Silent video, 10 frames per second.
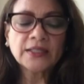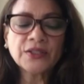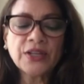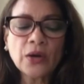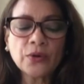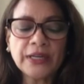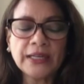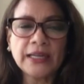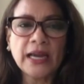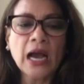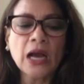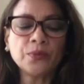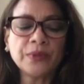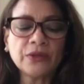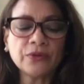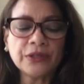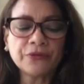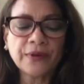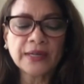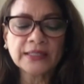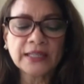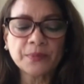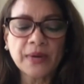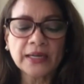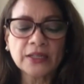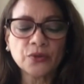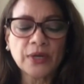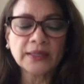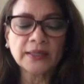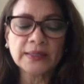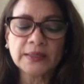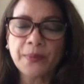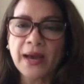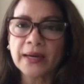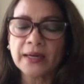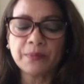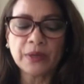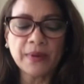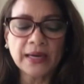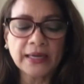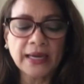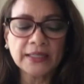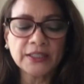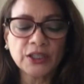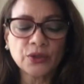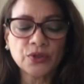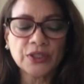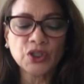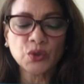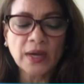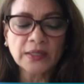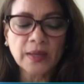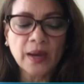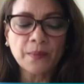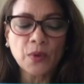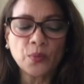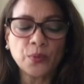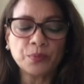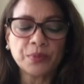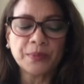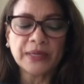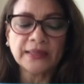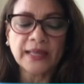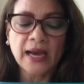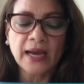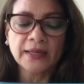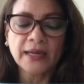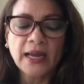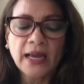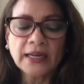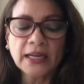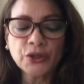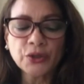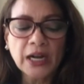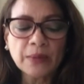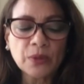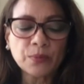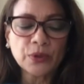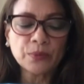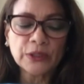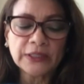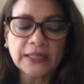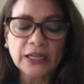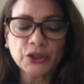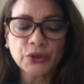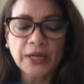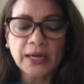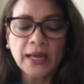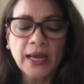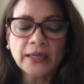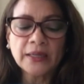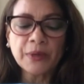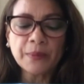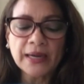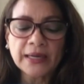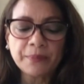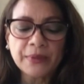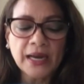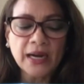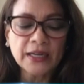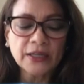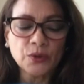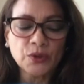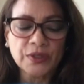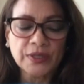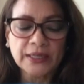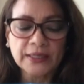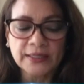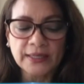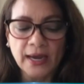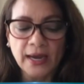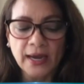Sejauh ini, alumni Universitas Bakri sudah tersebar di berbagai institusi swasta maupun pemerintahan, nasional maupun multinasional, di berbagai bidang industri kerja.